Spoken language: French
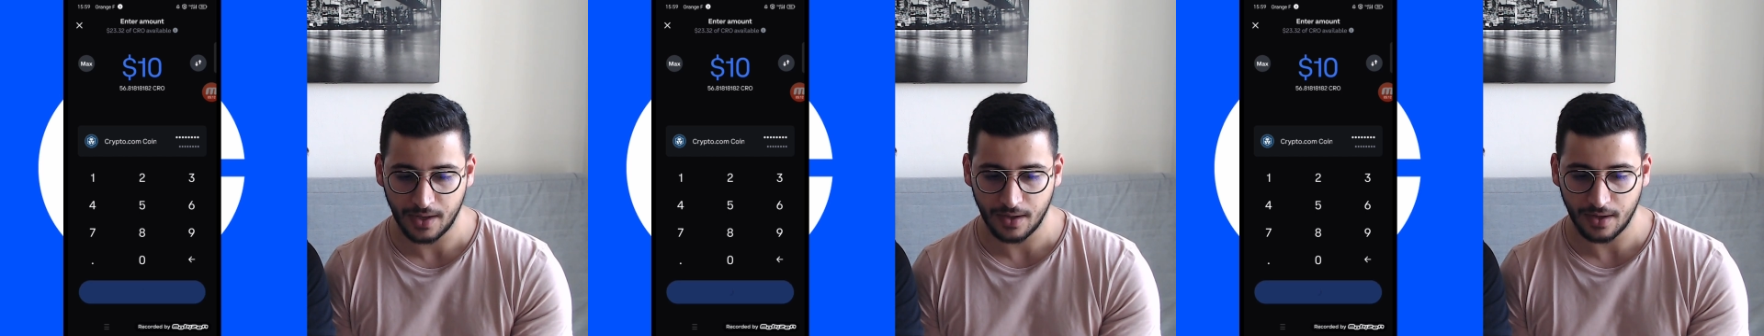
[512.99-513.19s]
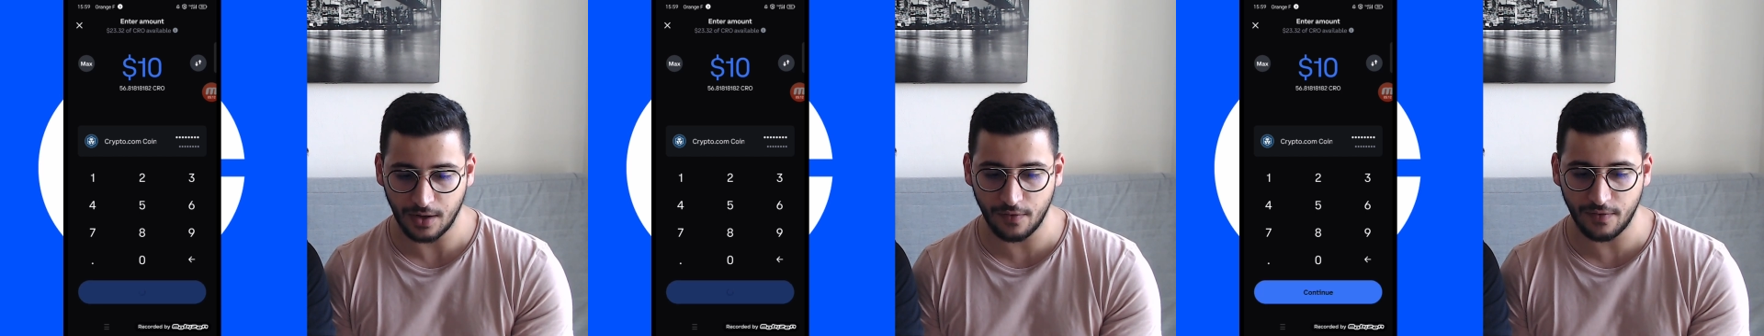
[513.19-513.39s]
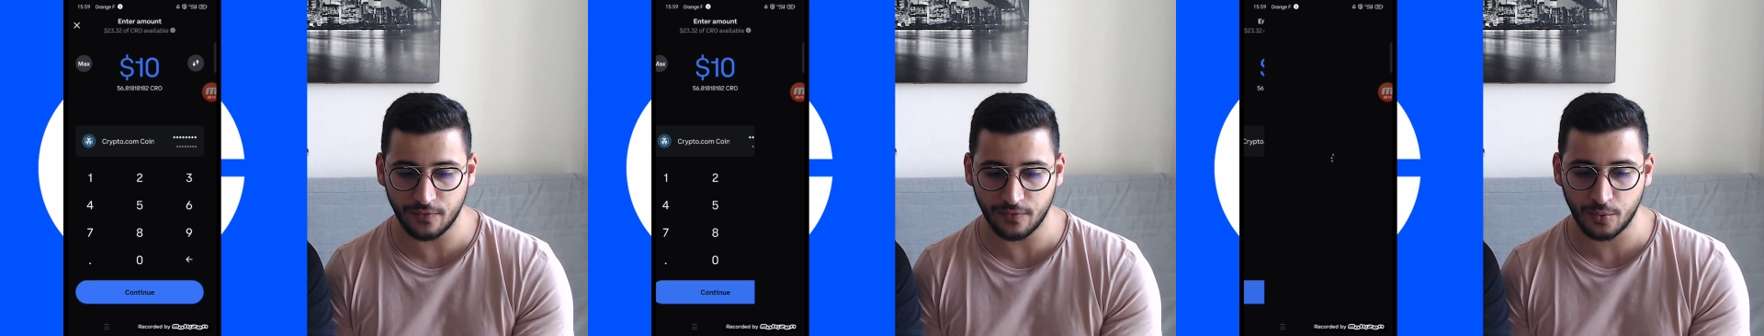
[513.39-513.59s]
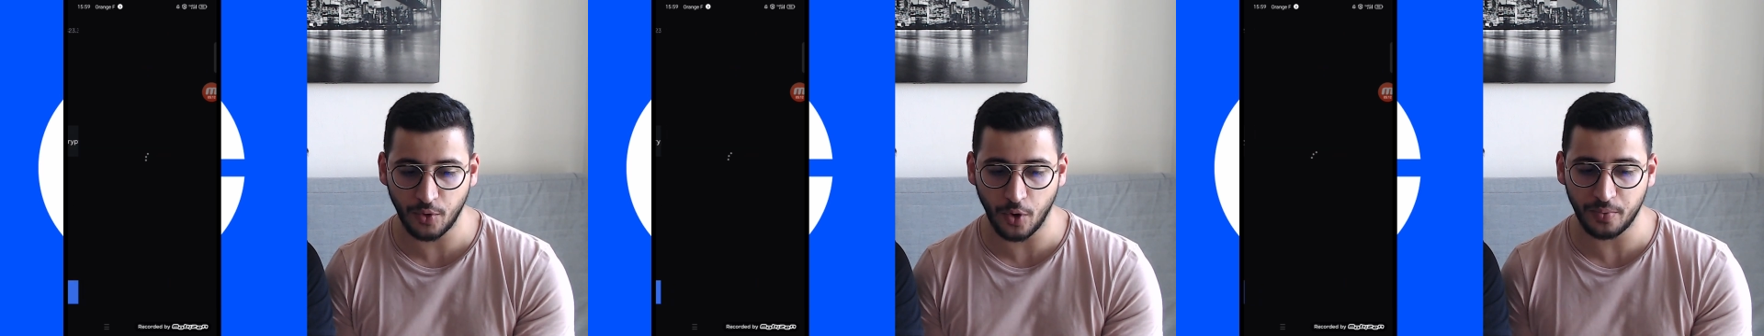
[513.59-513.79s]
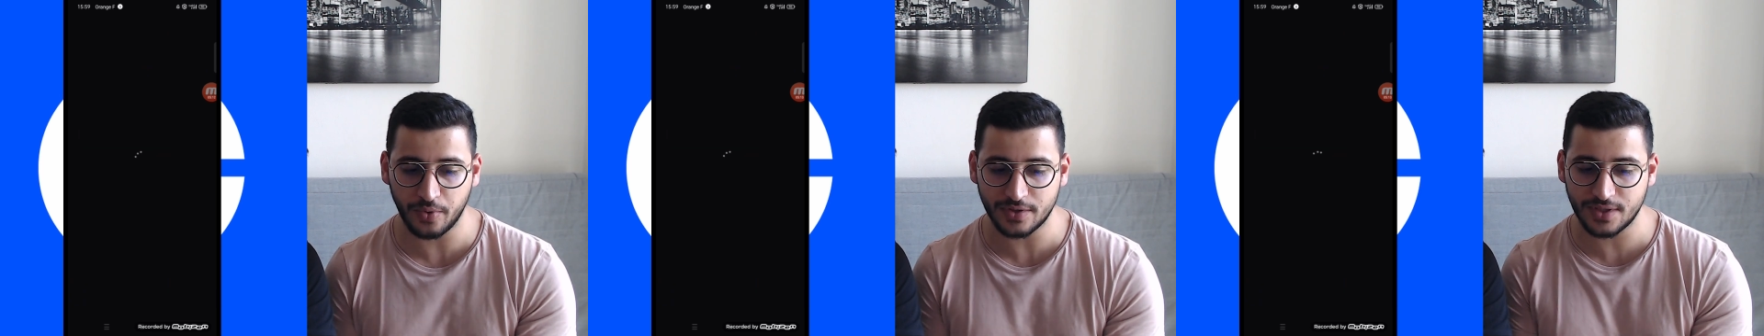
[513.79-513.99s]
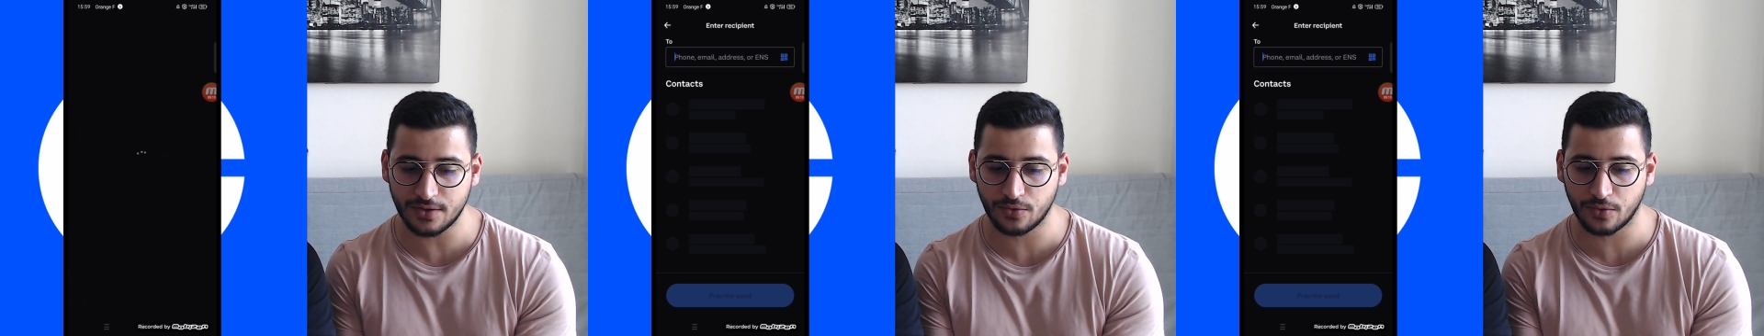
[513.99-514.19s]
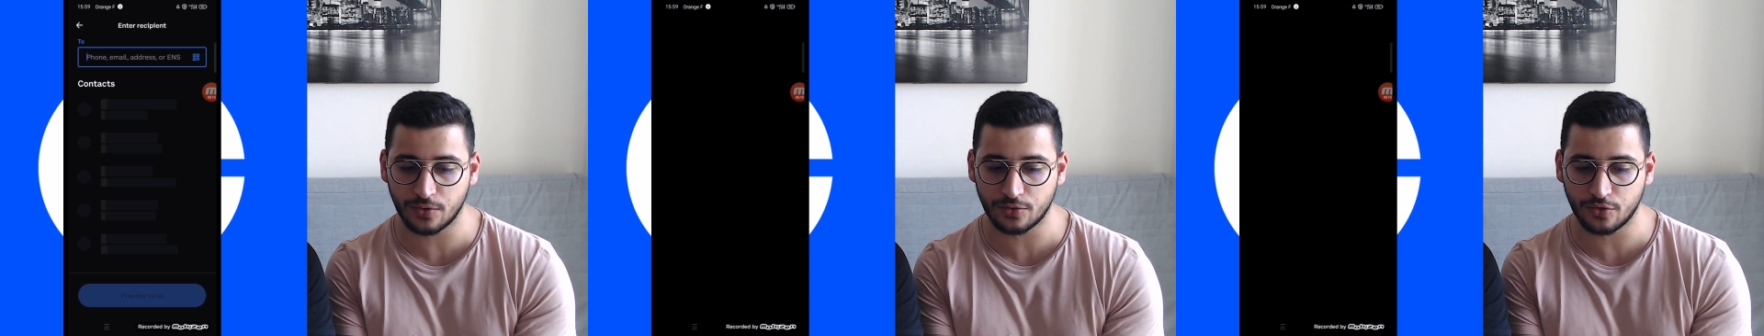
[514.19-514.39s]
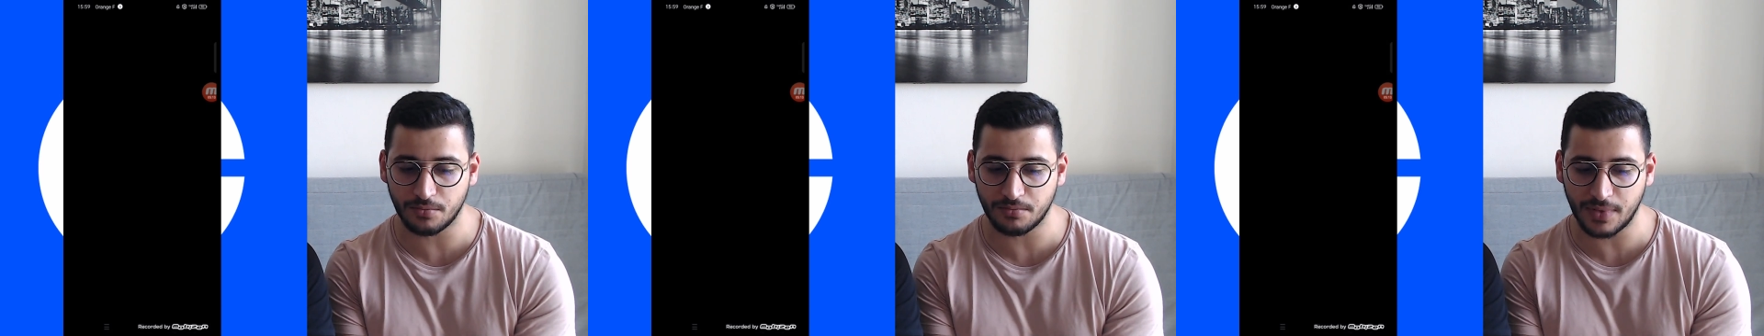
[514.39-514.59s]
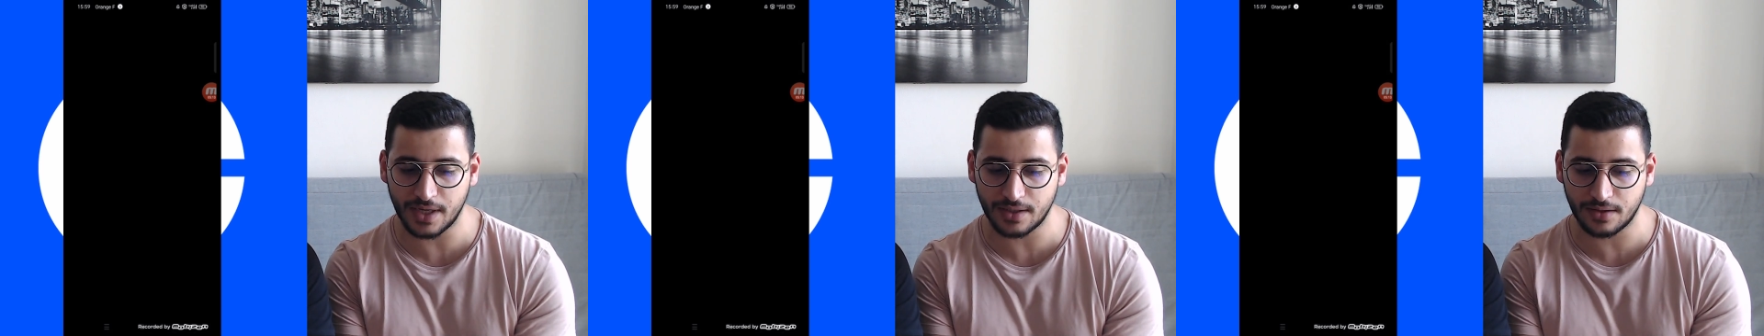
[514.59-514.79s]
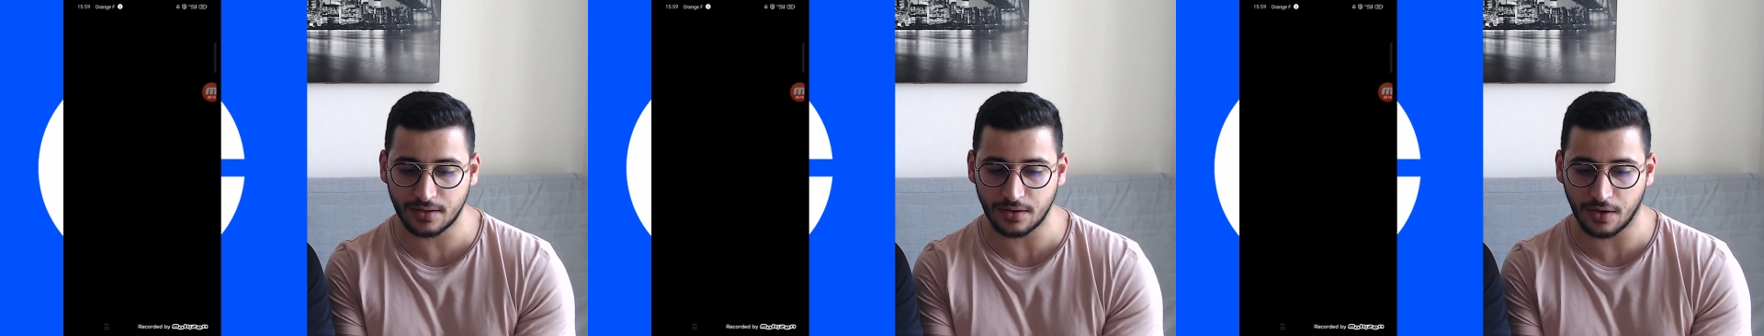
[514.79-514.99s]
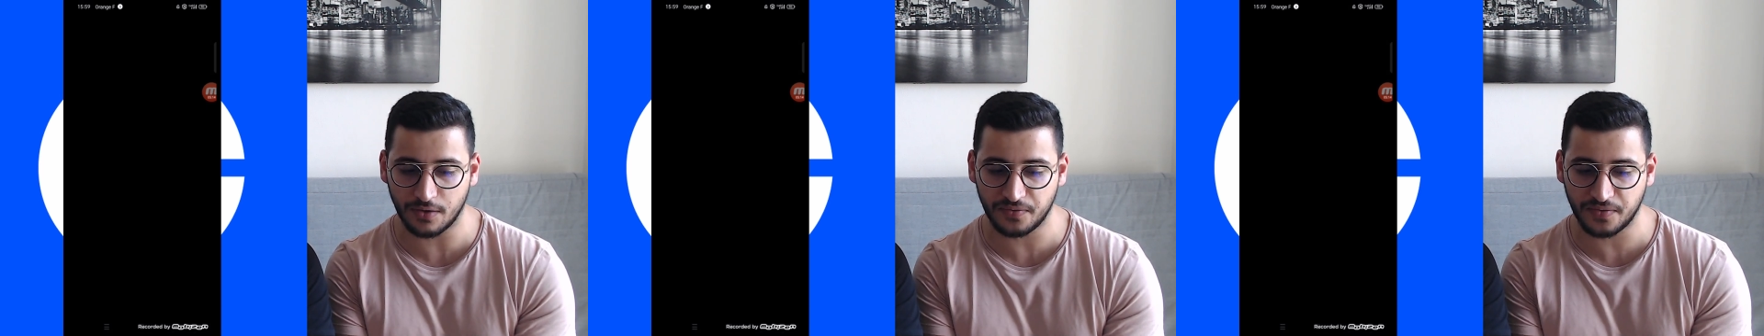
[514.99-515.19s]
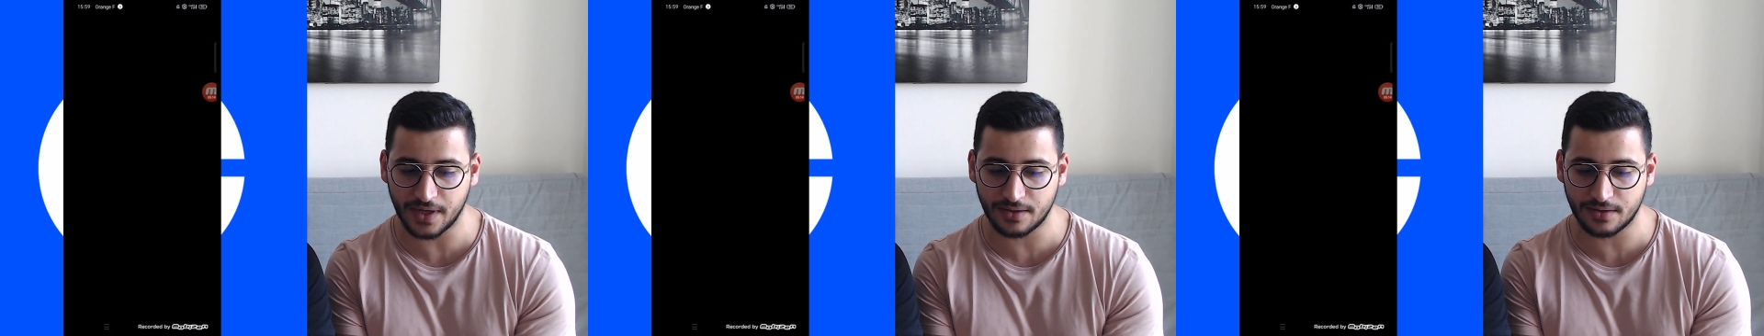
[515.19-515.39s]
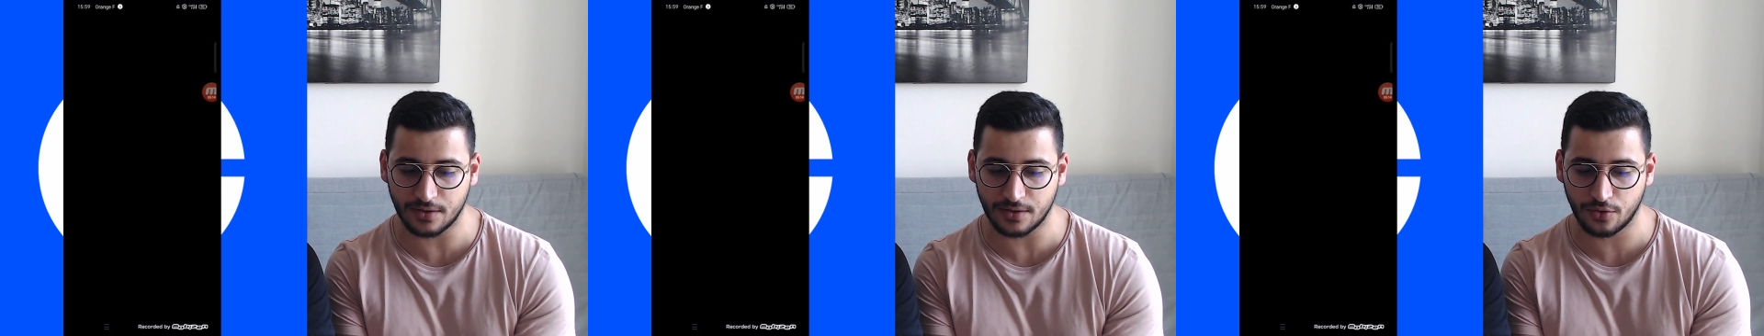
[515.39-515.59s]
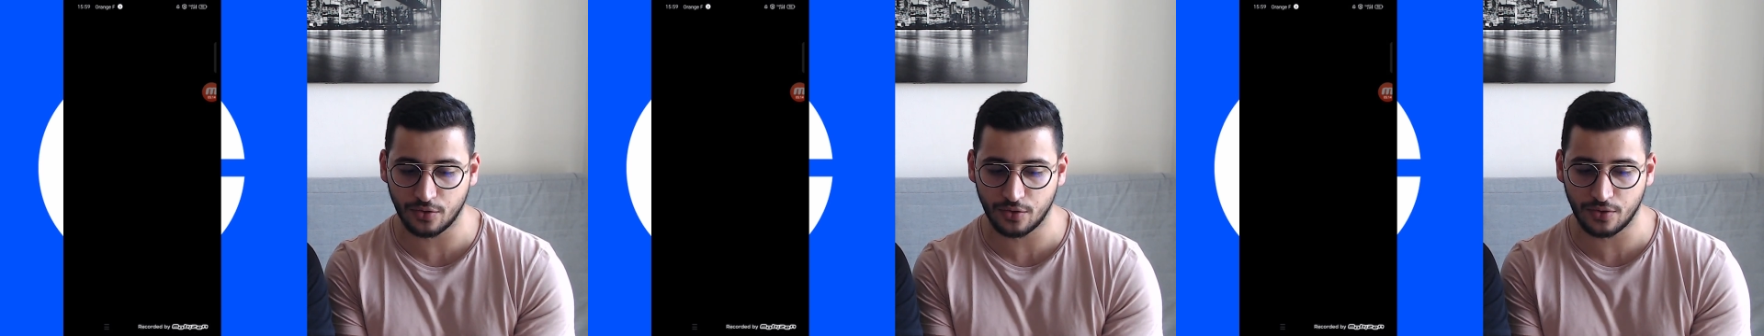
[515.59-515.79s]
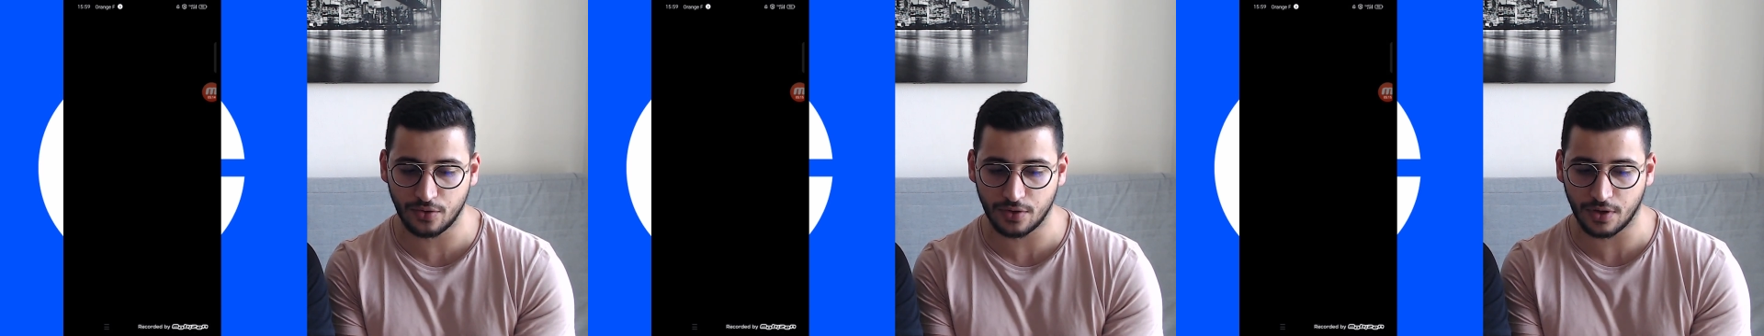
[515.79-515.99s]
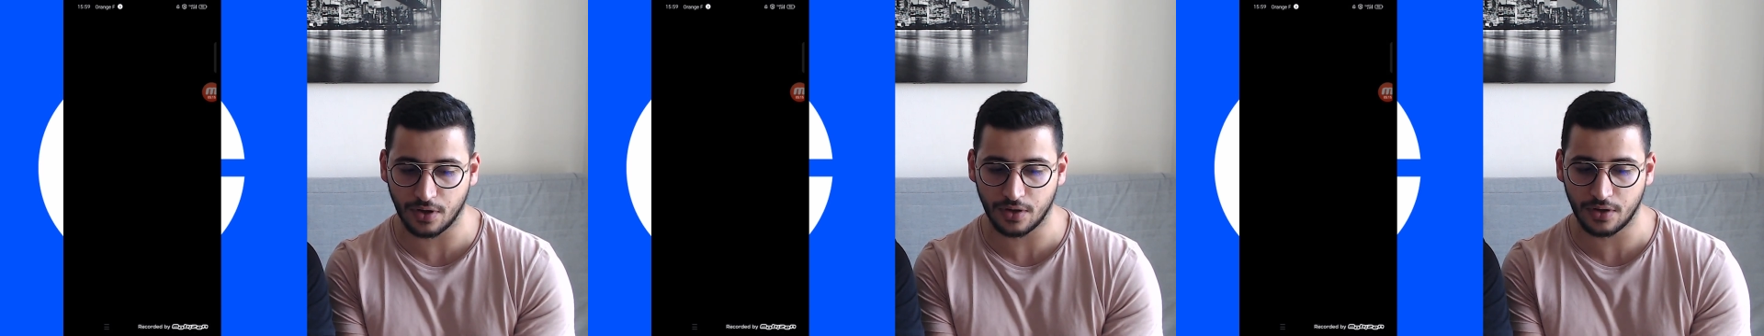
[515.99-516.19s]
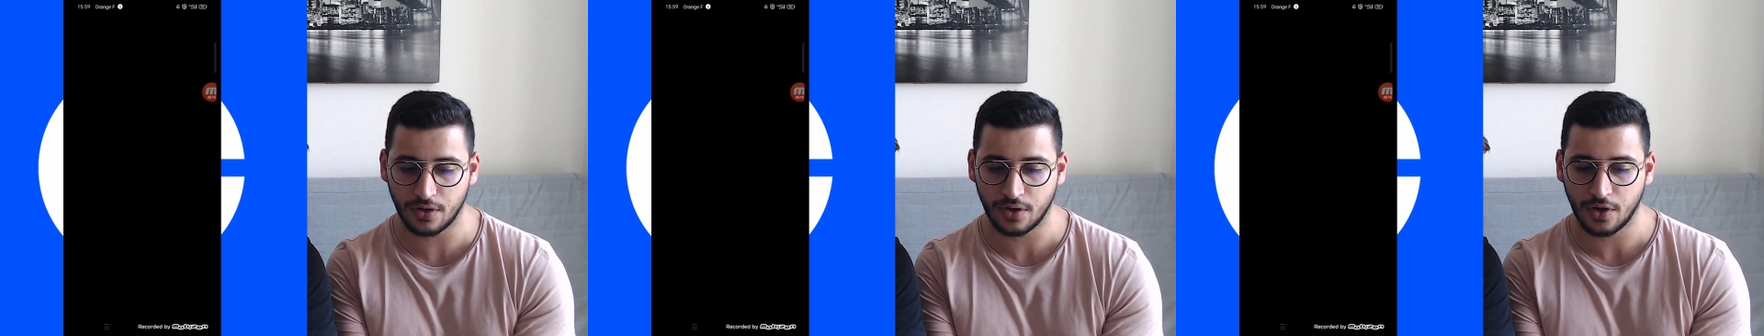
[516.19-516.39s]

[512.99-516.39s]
Là on va vous proposer donc de mettre en fait le euh,